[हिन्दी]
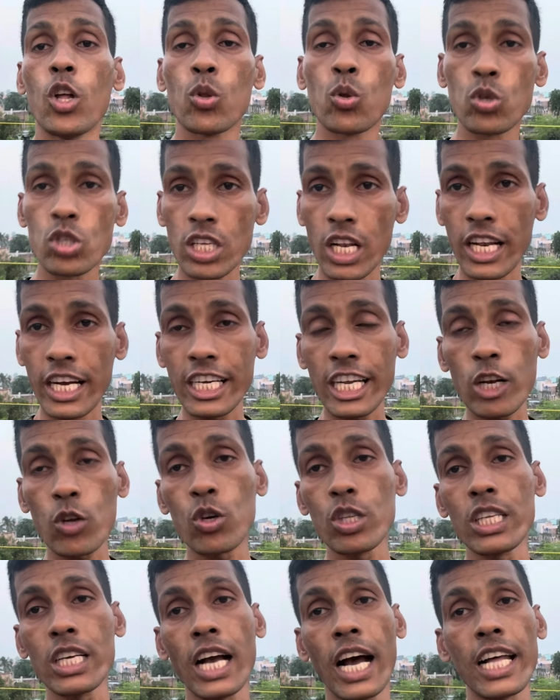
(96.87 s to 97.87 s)
तो उस लेटर
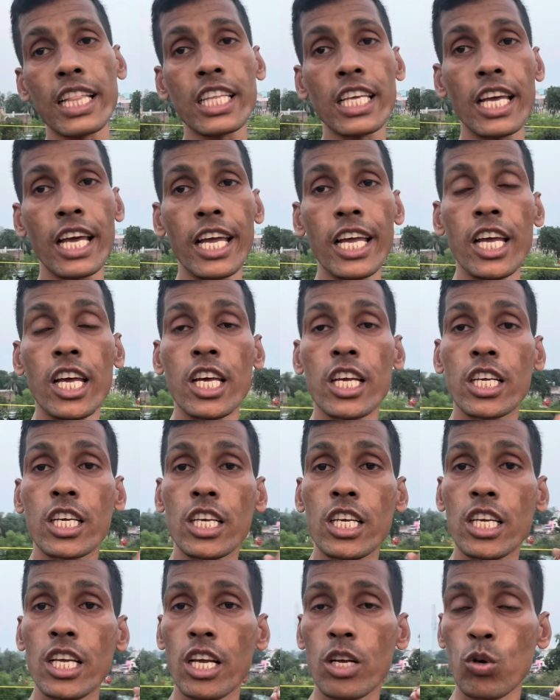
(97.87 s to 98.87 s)
को दिखाते हैं
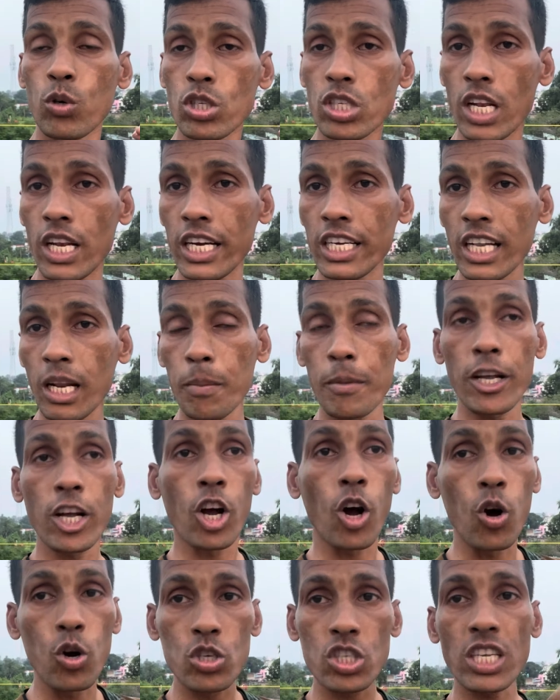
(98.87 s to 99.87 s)
कि उस लेटर में
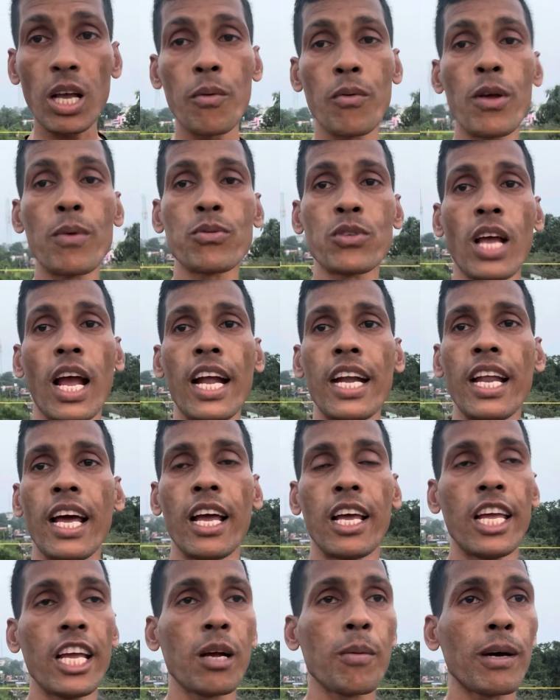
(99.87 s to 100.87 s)
कौन सा वेबसाइट
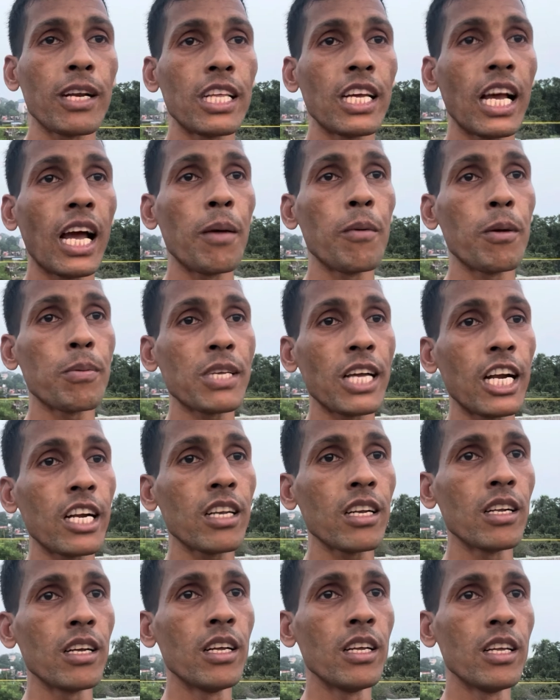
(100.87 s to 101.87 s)
है एक बार दिखाएं वेबसाइट
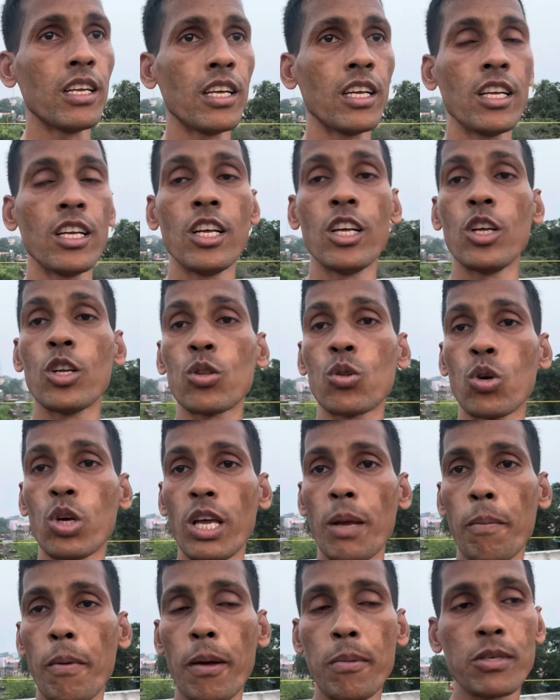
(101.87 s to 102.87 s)
तो
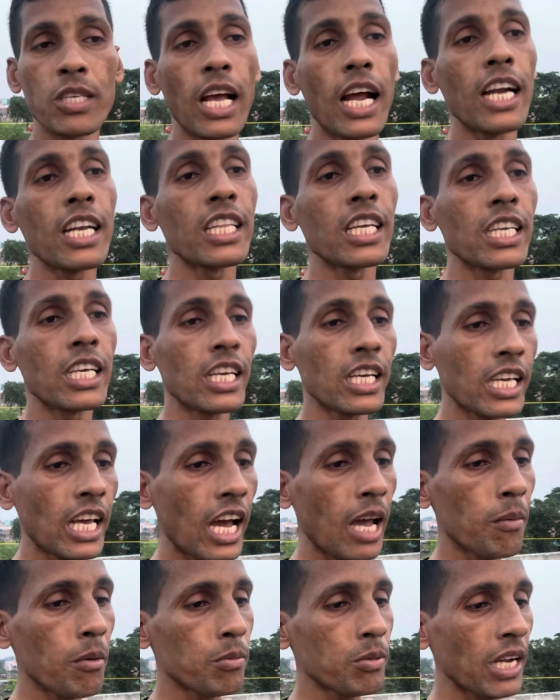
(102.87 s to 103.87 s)
ये वेबसाइट देखिए क्या
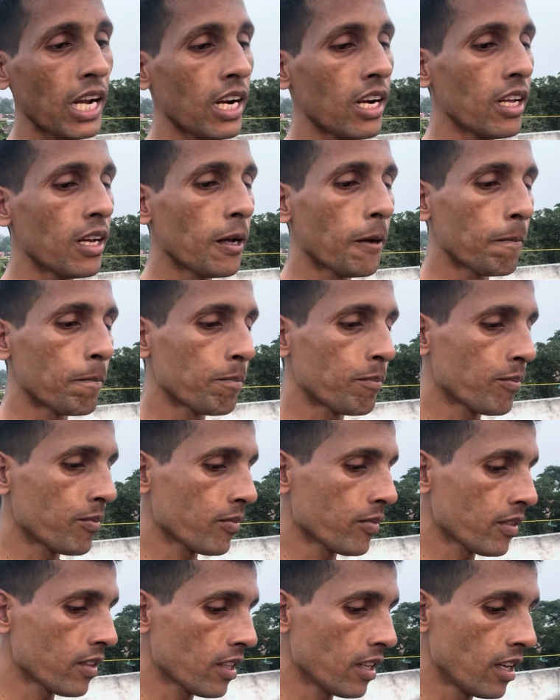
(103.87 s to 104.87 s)
है वेबसाइट
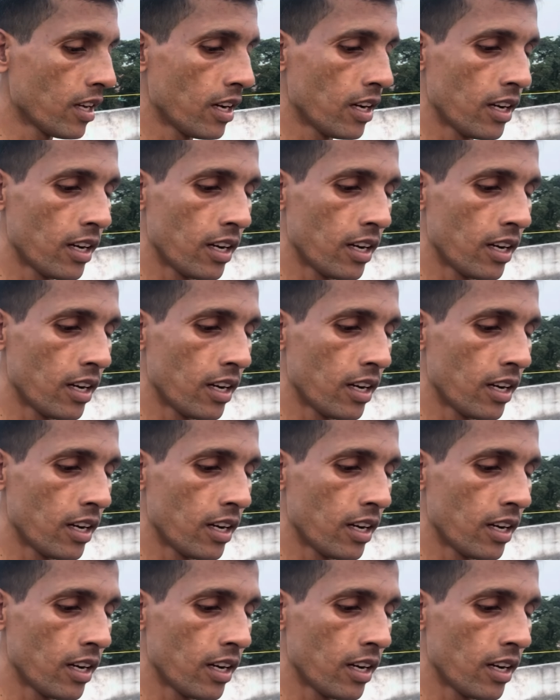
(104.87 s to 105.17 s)
वेबसाइट